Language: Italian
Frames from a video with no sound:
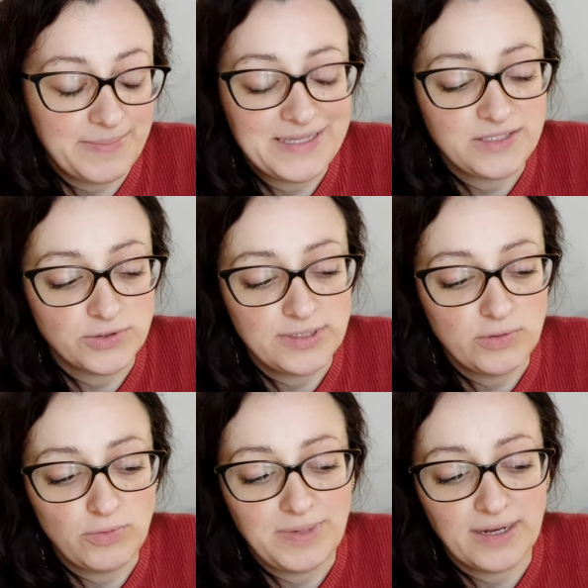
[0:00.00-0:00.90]
prima edizione
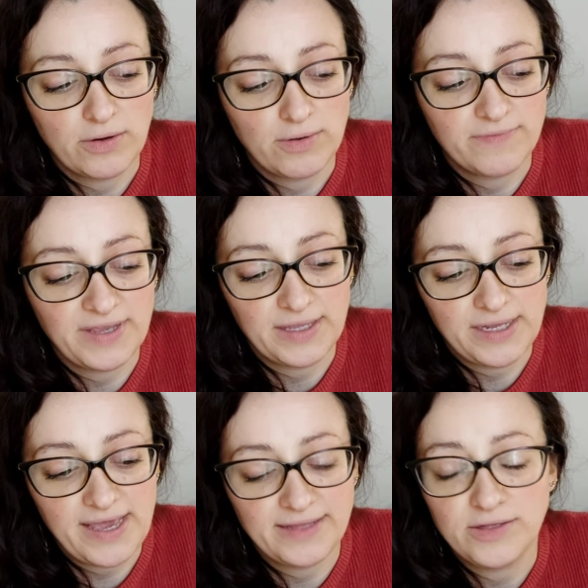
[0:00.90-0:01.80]
del 2009,
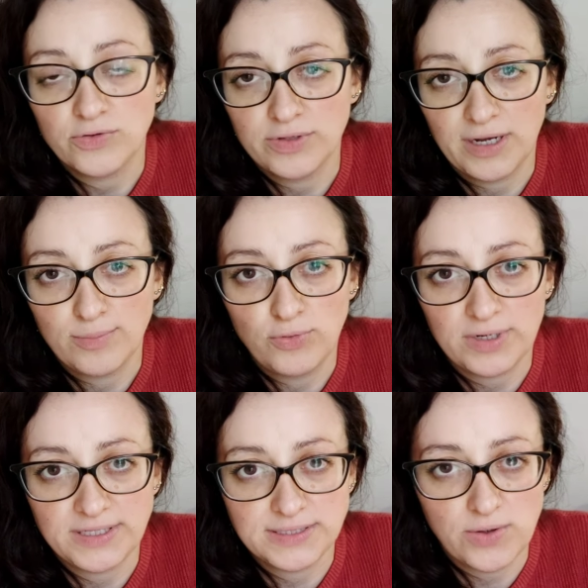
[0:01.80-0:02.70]
riedito dalla
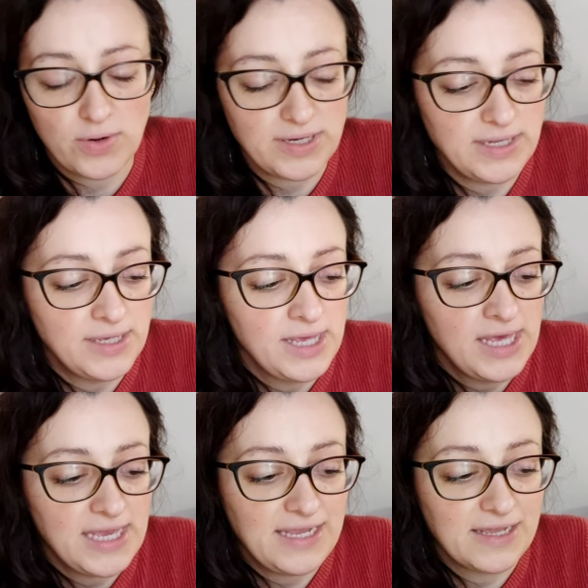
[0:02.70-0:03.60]
Burrizzoli,
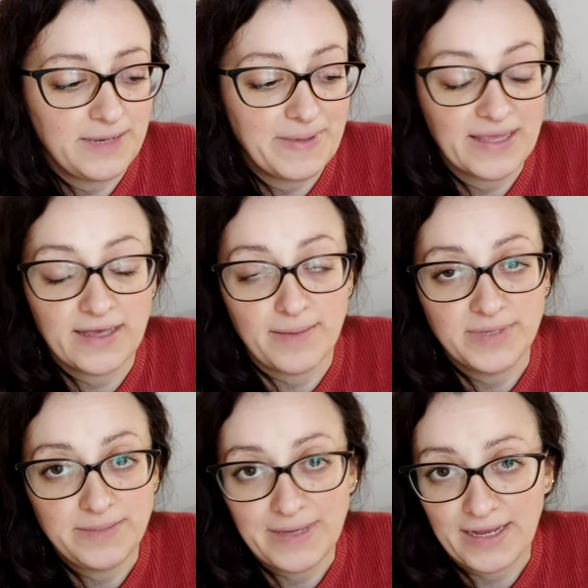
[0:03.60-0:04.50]
Il clima che
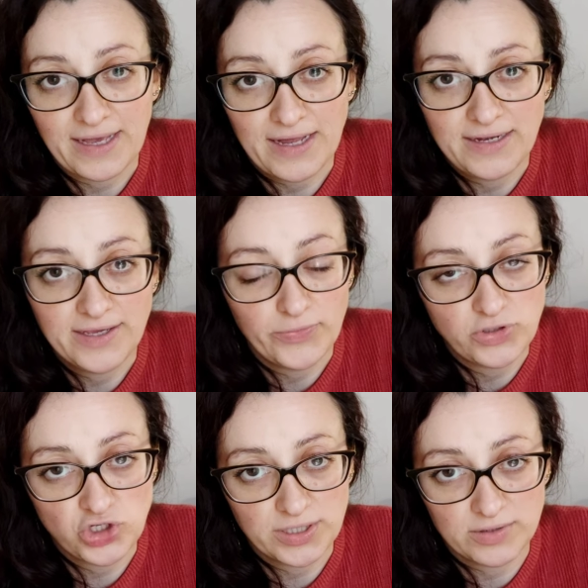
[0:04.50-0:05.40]
cambia di Mercalli, che è un
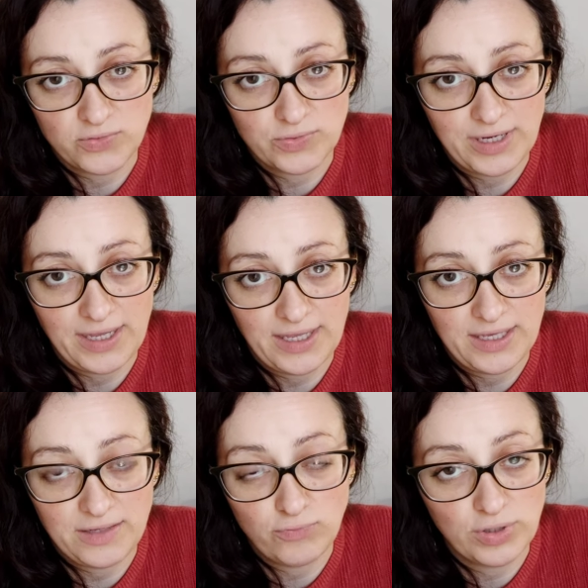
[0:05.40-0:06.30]
ricercatore
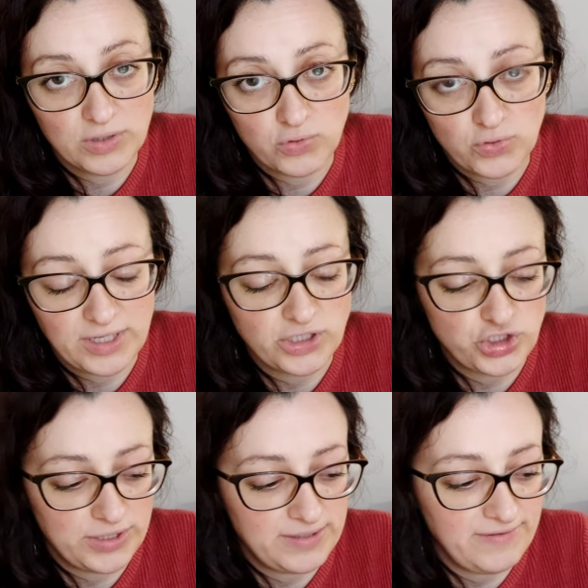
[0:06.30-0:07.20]
e divulgatore
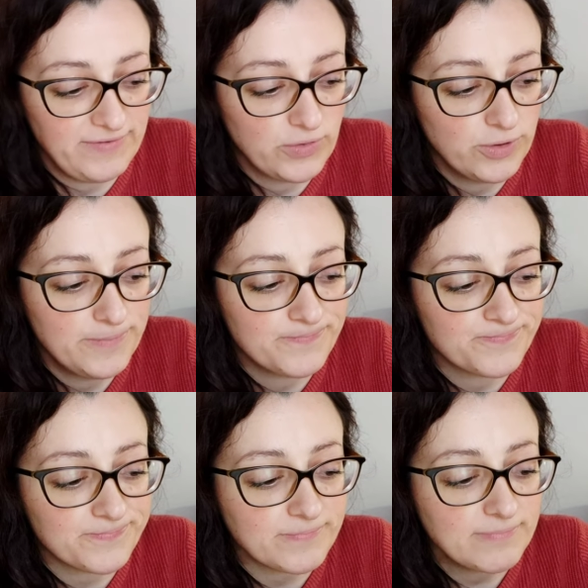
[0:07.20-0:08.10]
scientifico.
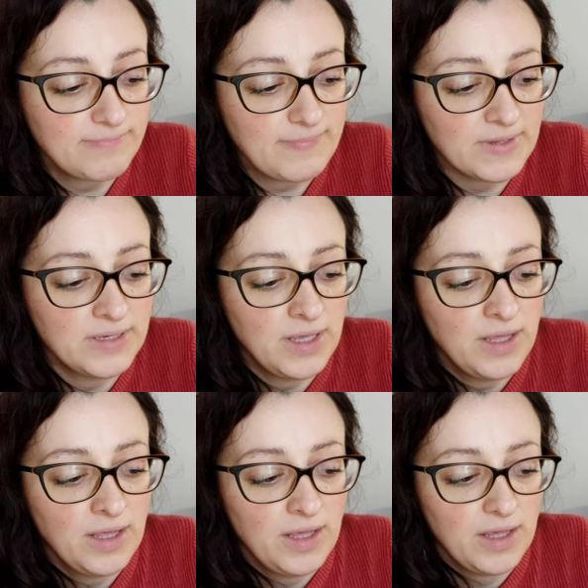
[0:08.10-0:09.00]

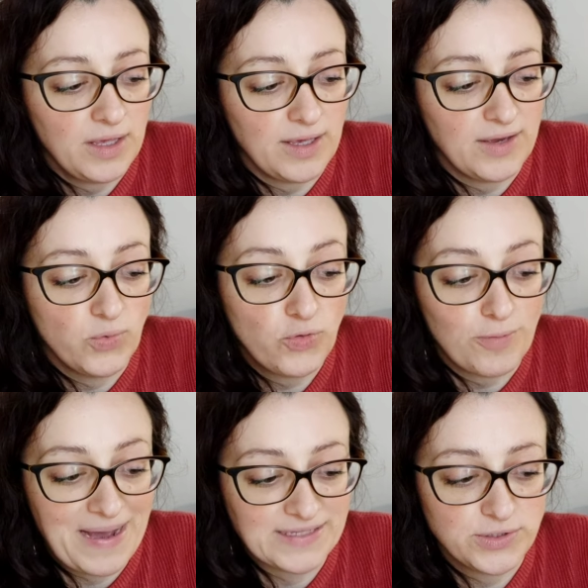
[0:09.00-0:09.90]
Eh, un
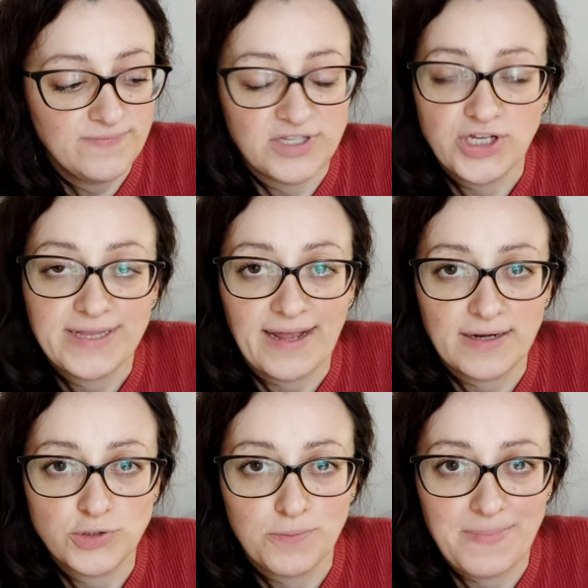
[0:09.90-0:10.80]
romanzo invece è
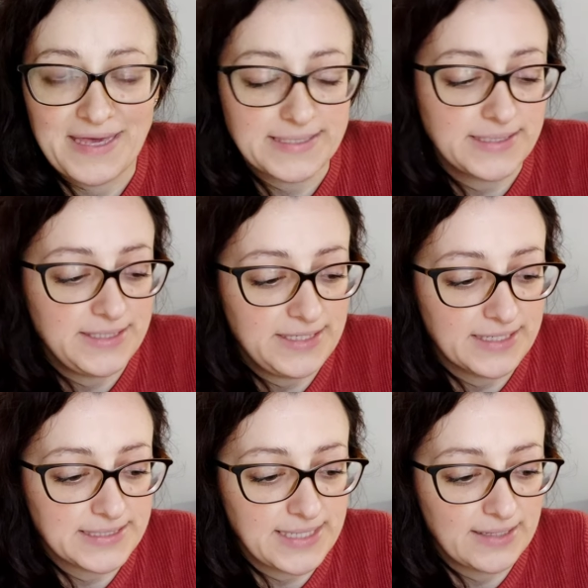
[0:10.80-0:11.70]
Terre sommerse di
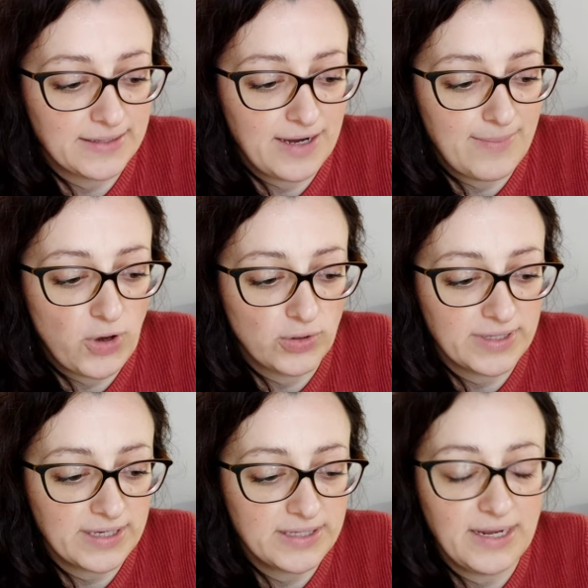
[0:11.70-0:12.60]
Cassandra
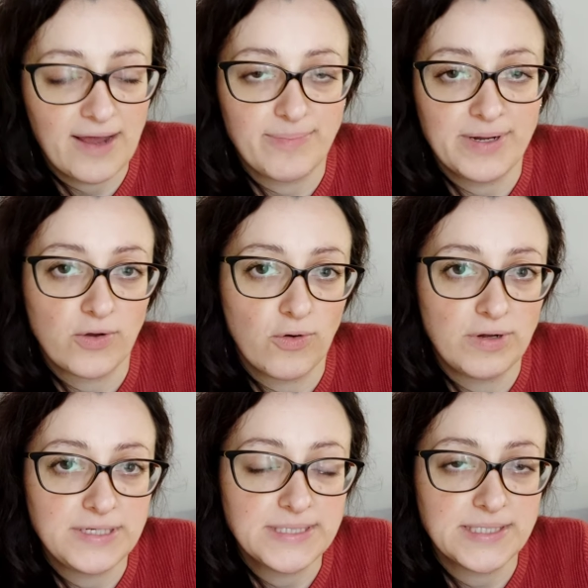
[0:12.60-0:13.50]
Montag dell'Harper
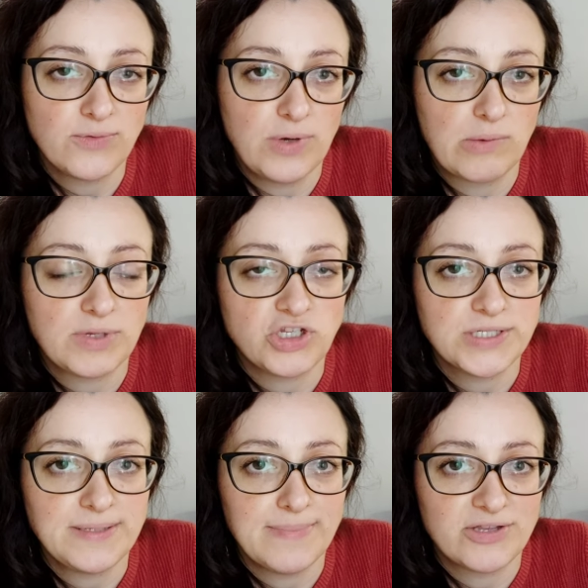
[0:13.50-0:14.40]
Collins, in cui l'autrice
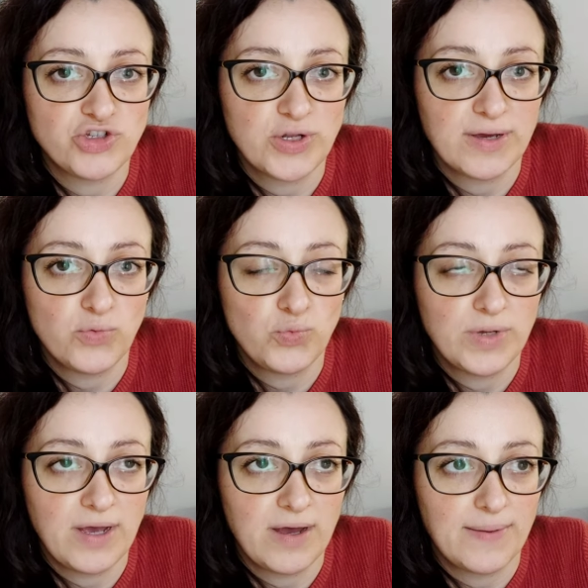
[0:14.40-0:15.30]
si immagina
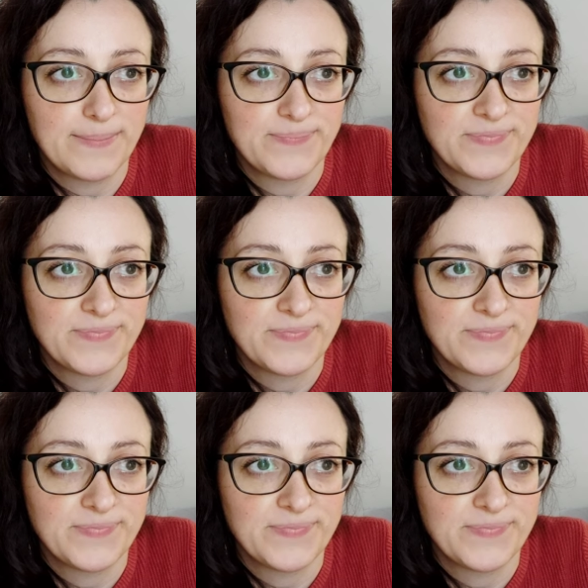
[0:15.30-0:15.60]
una